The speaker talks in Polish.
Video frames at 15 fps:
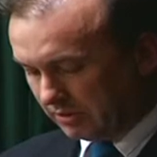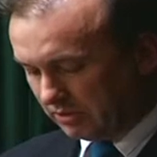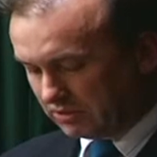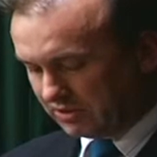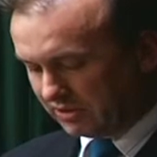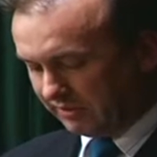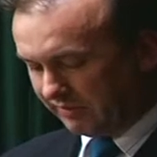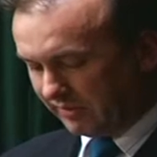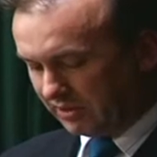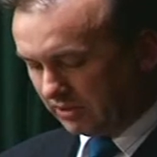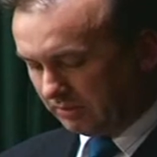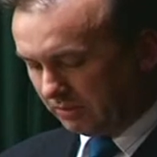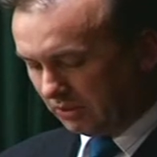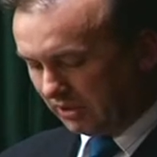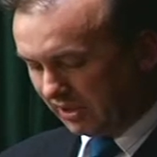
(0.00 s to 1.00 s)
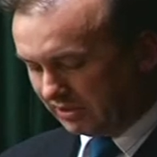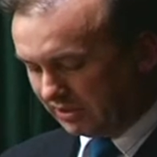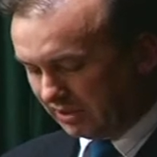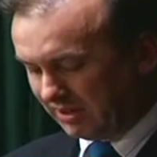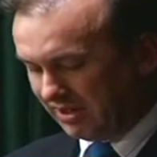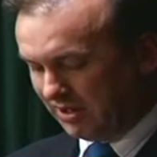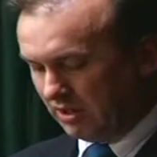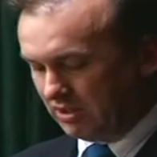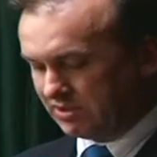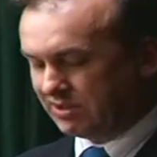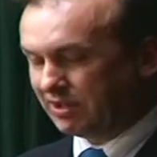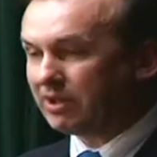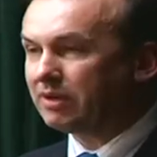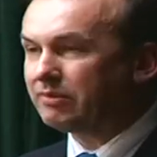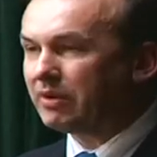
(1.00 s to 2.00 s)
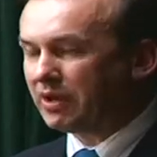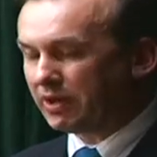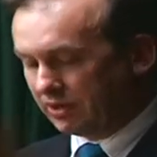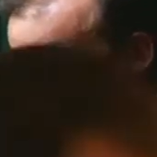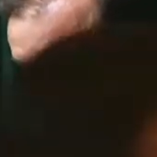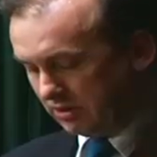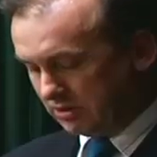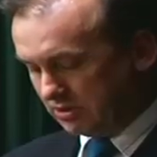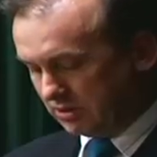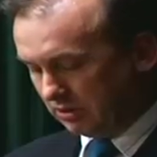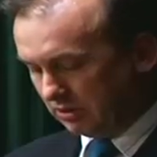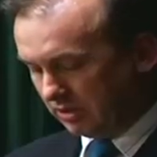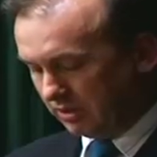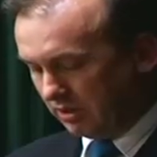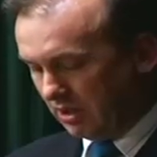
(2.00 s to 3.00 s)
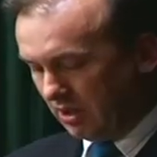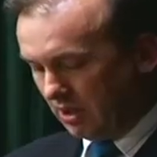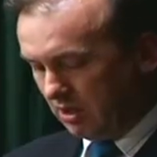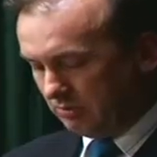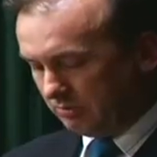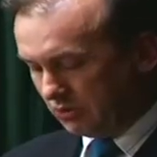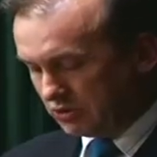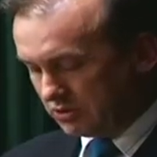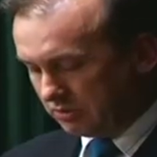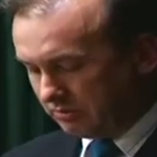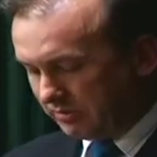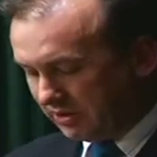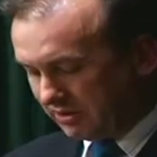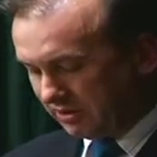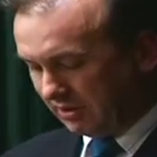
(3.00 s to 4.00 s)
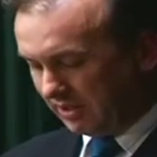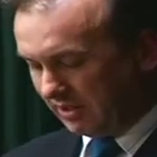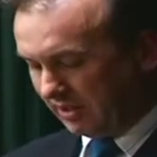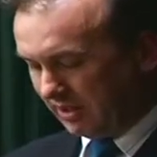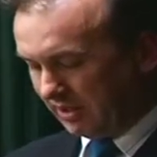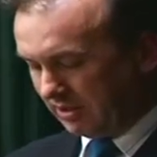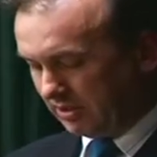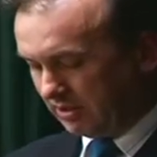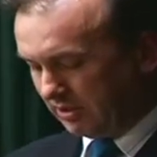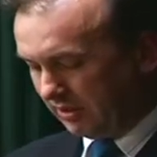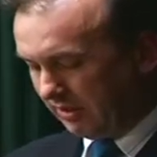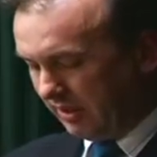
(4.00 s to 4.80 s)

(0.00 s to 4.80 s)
go skrywane po latach zakamarki historii, burzył mity i legendy,